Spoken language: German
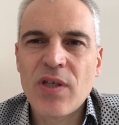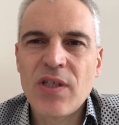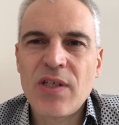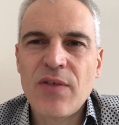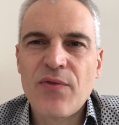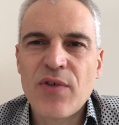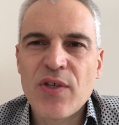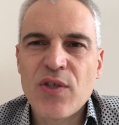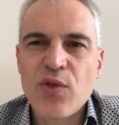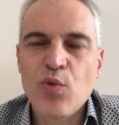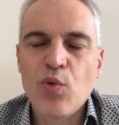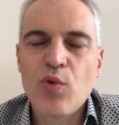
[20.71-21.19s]
die
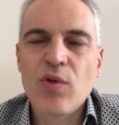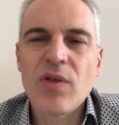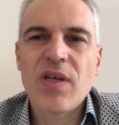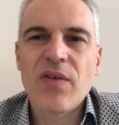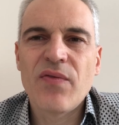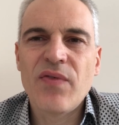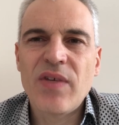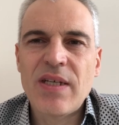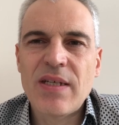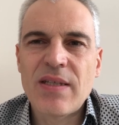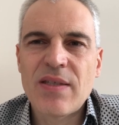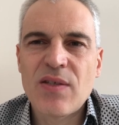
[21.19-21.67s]
versuchen,
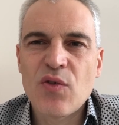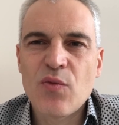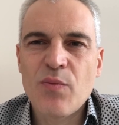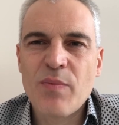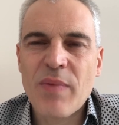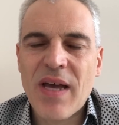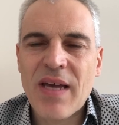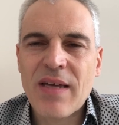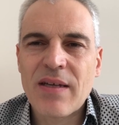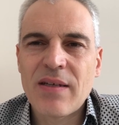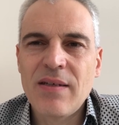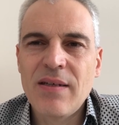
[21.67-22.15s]
Gewinne zu
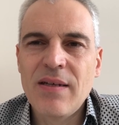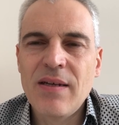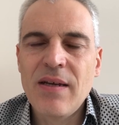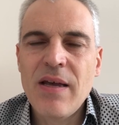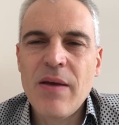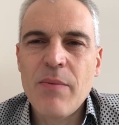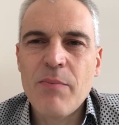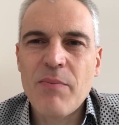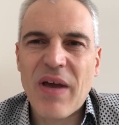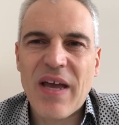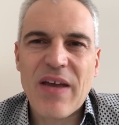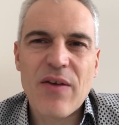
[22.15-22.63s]
machen
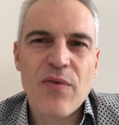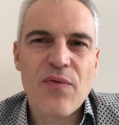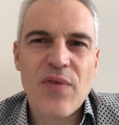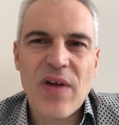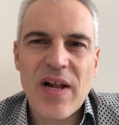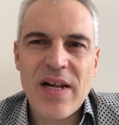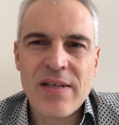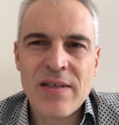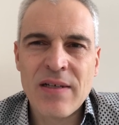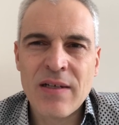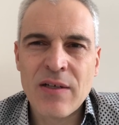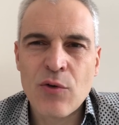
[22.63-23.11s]
bei
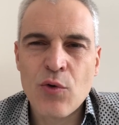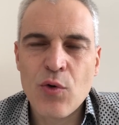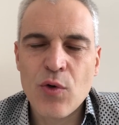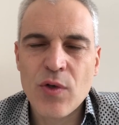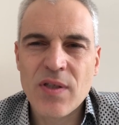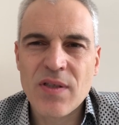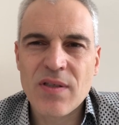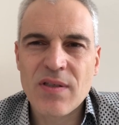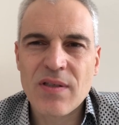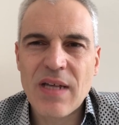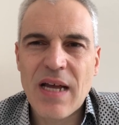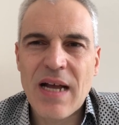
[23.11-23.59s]
fallenden
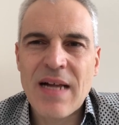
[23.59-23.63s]
Kursen,